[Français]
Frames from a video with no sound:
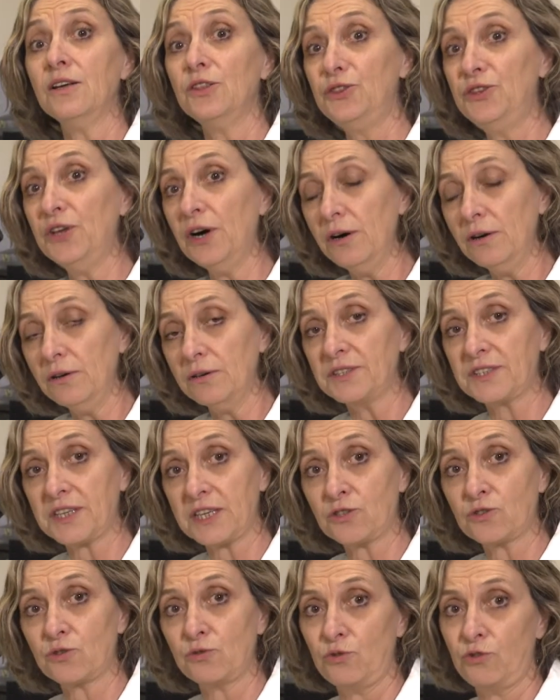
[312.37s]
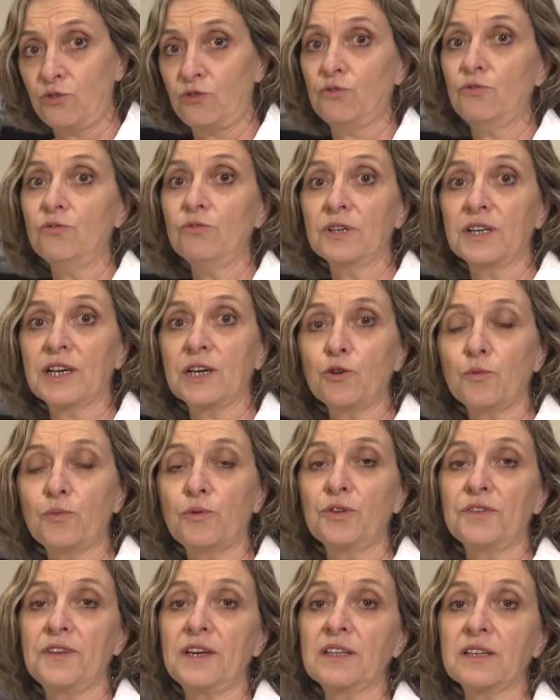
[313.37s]
dans cette solution
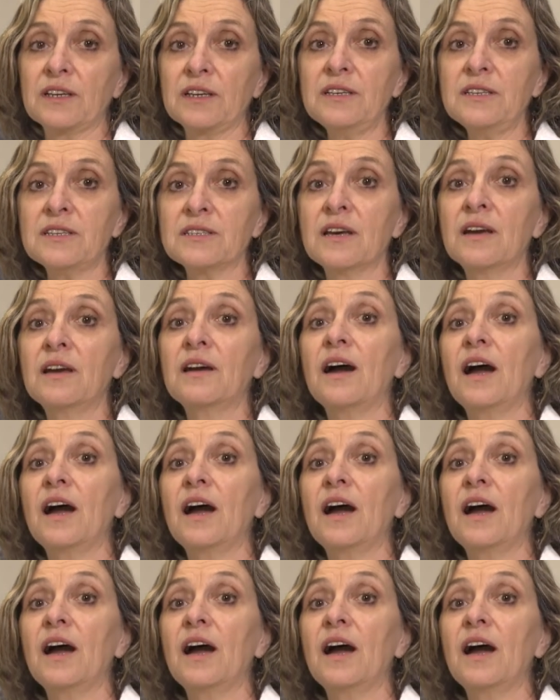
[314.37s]
cryoprotectrice